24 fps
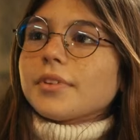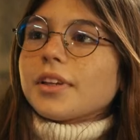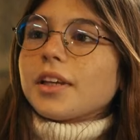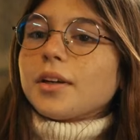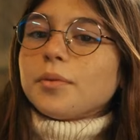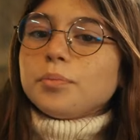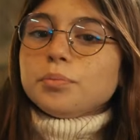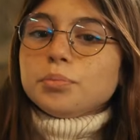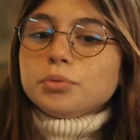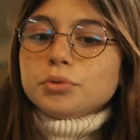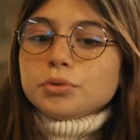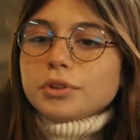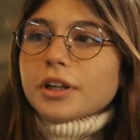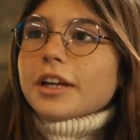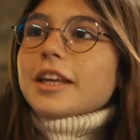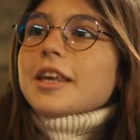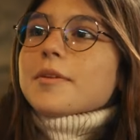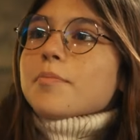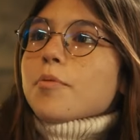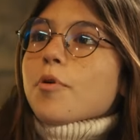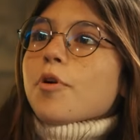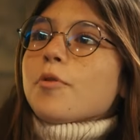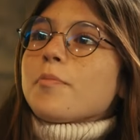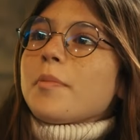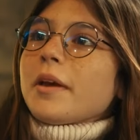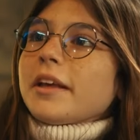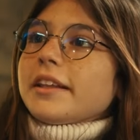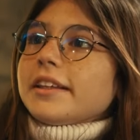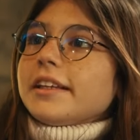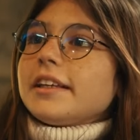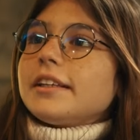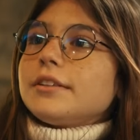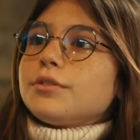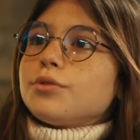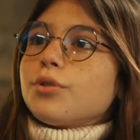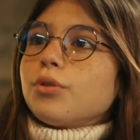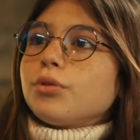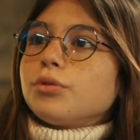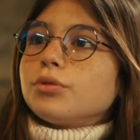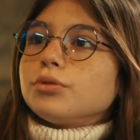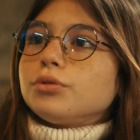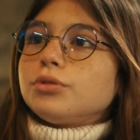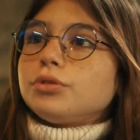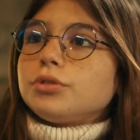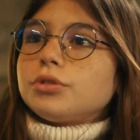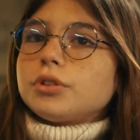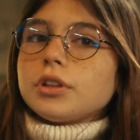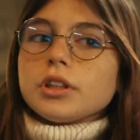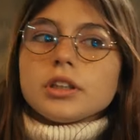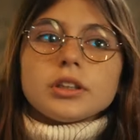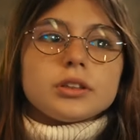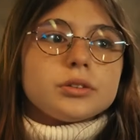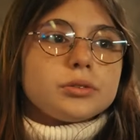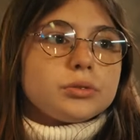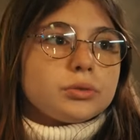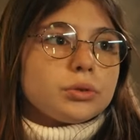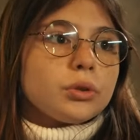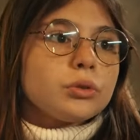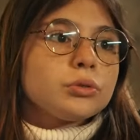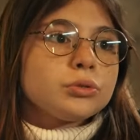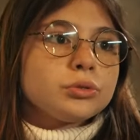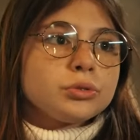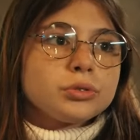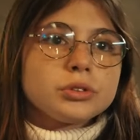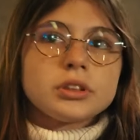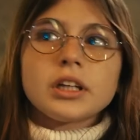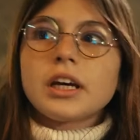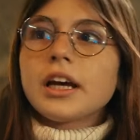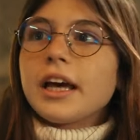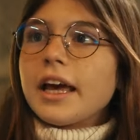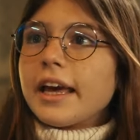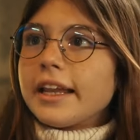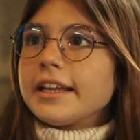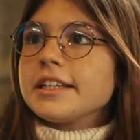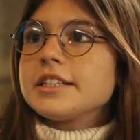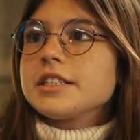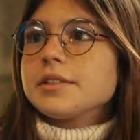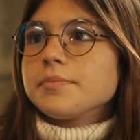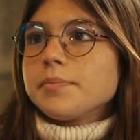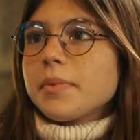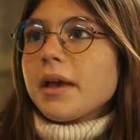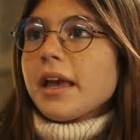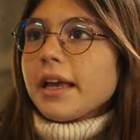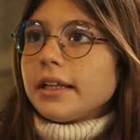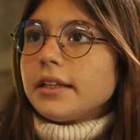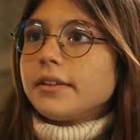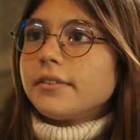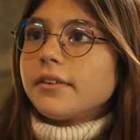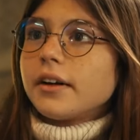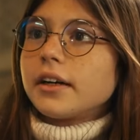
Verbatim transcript: Ya bu rakip övmek değil Tonguç. Ee, sonuçta her işin bir